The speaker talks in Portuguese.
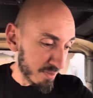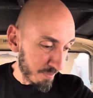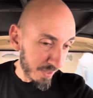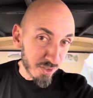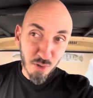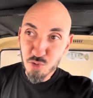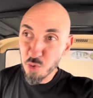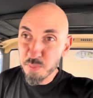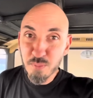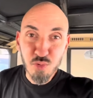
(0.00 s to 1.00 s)
de repente, nós
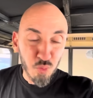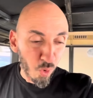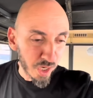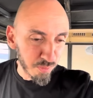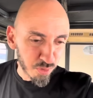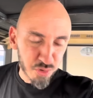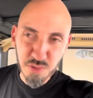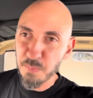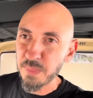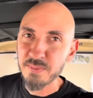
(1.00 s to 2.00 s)
compramos um
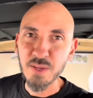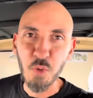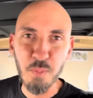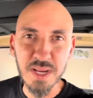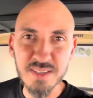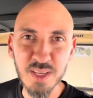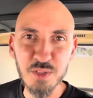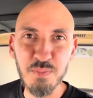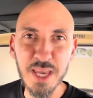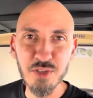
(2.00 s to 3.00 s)
ônibus o
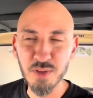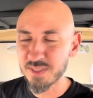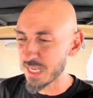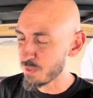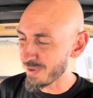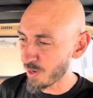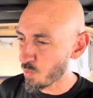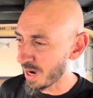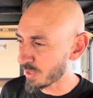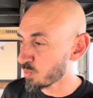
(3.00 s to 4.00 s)
Mercedes-Benz
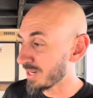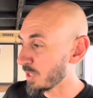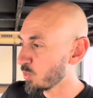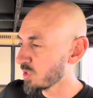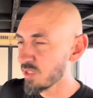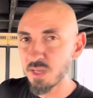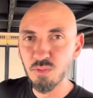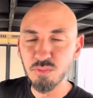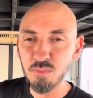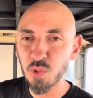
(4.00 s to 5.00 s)
O364 ano 81,
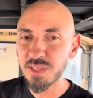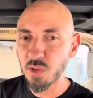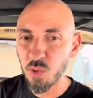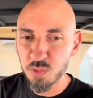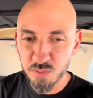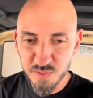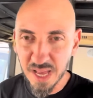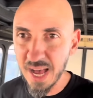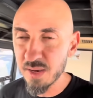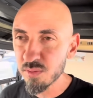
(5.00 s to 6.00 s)
modelo
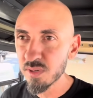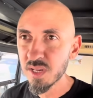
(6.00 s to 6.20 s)
rodoviário,